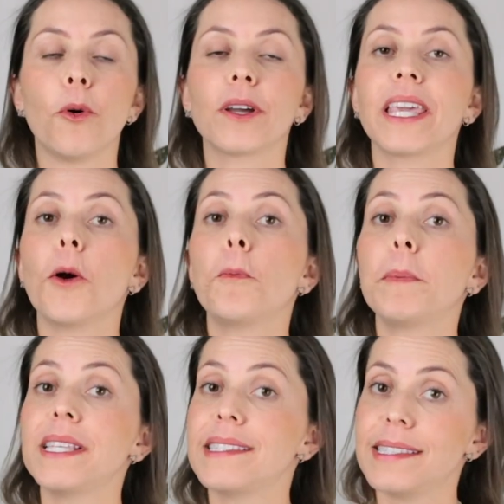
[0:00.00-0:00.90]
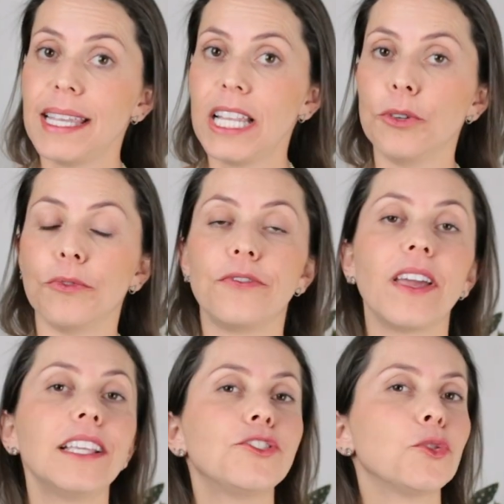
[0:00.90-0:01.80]
Porque o psyllium
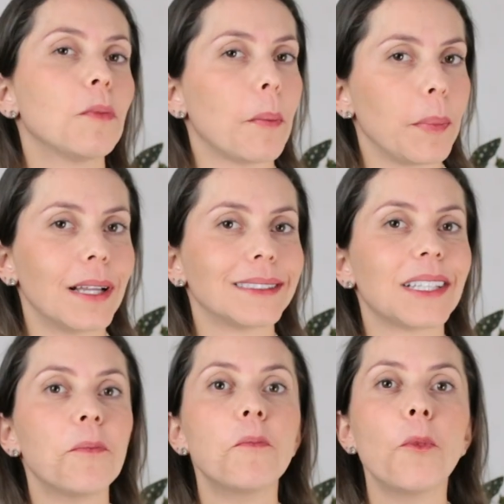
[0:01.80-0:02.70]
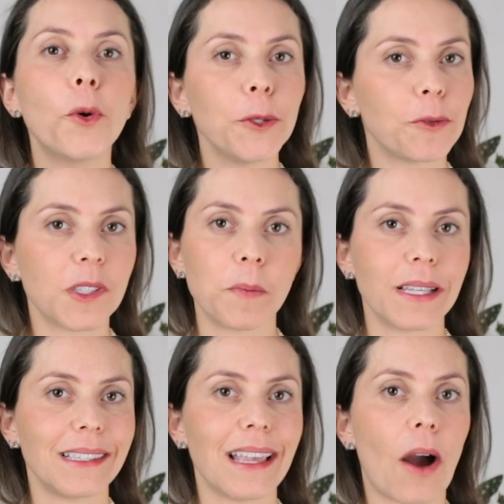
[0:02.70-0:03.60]
vem de uma planta muito
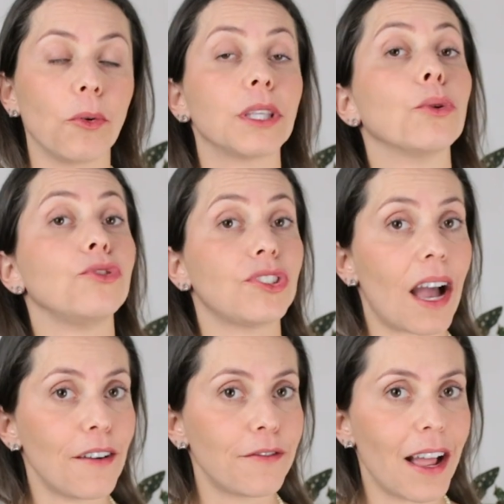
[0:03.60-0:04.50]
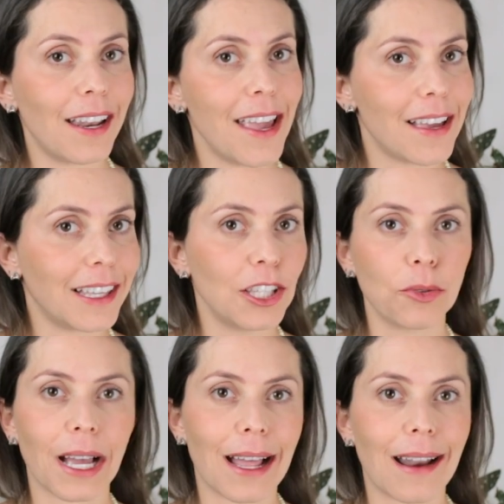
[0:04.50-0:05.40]
especial que eu já falei aqui
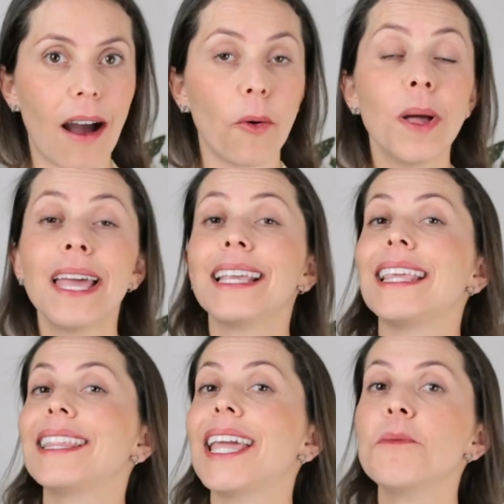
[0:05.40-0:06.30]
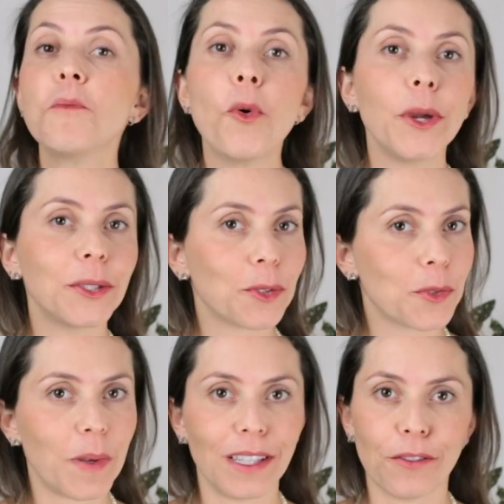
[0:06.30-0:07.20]
no canal que tem
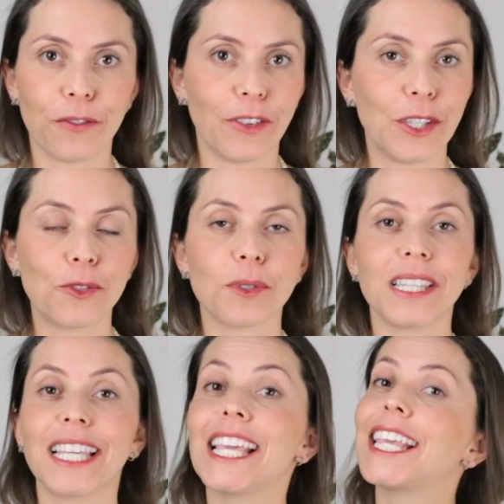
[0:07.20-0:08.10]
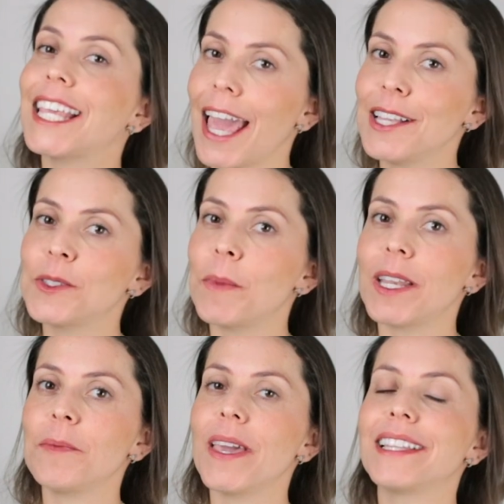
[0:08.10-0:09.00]
muitos benefícios e que quem
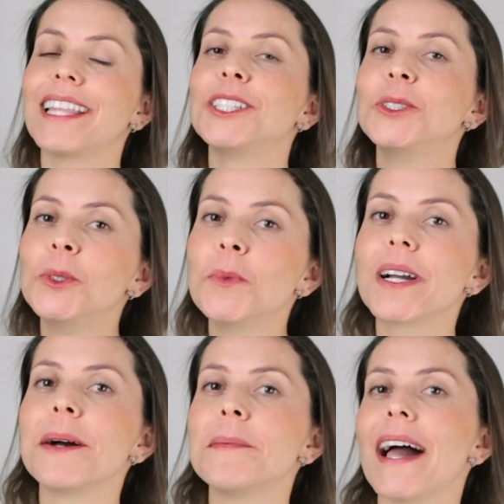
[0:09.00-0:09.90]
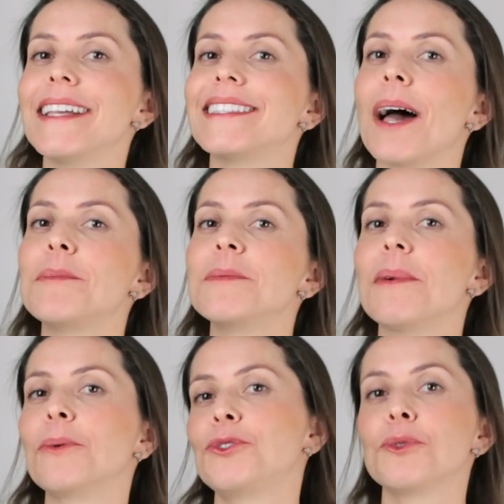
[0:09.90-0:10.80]
experimenta nunca mais abre
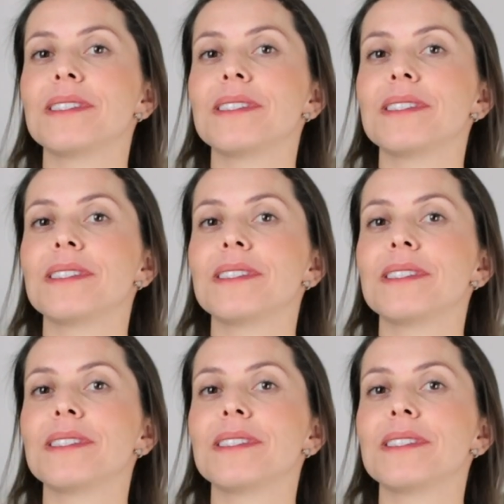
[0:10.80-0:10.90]
mão de